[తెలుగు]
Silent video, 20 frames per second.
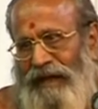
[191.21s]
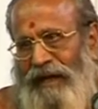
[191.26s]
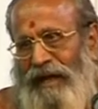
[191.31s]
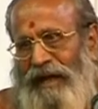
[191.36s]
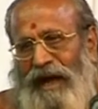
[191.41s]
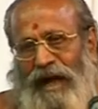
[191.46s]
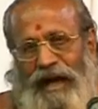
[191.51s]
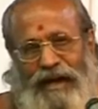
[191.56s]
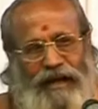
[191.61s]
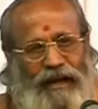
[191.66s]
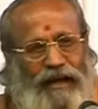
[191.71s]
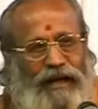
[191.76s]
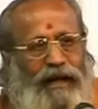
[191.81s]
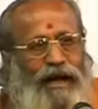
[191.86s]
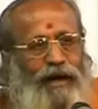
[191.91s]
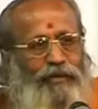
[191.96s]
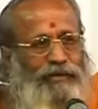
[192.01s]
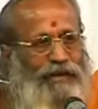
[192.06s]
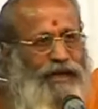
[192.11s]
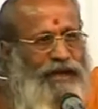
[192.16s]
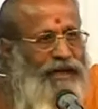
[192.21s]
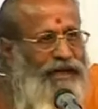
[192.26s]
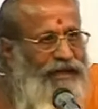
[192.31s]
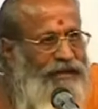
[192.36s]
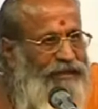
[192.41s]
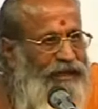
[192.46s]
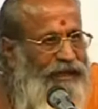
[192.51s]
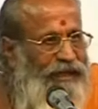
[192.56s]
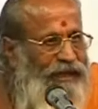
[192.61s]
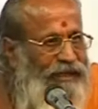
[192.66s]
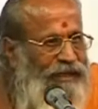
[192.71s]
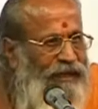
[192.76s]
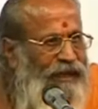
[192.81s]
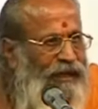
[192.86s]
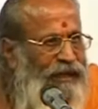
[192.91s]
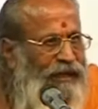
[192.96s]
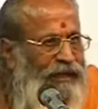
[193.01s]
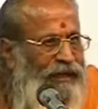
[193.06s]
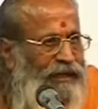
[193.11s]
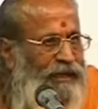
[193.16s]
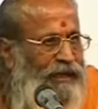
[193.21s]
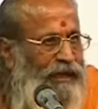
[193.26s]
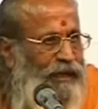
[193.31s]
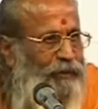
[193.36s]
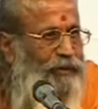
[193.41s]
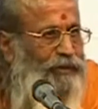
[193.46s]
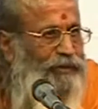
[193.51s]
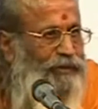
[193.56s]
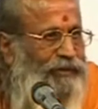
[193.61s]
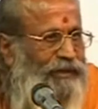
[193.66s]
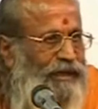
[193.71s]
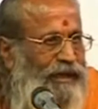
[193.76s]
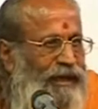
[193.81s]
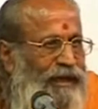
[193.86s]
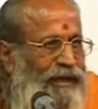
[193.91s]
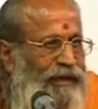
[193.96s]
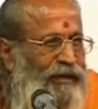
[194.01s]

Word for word: ఏకాగ్రంగా ఉండగలిగితేనే అది ఏమవుతుంది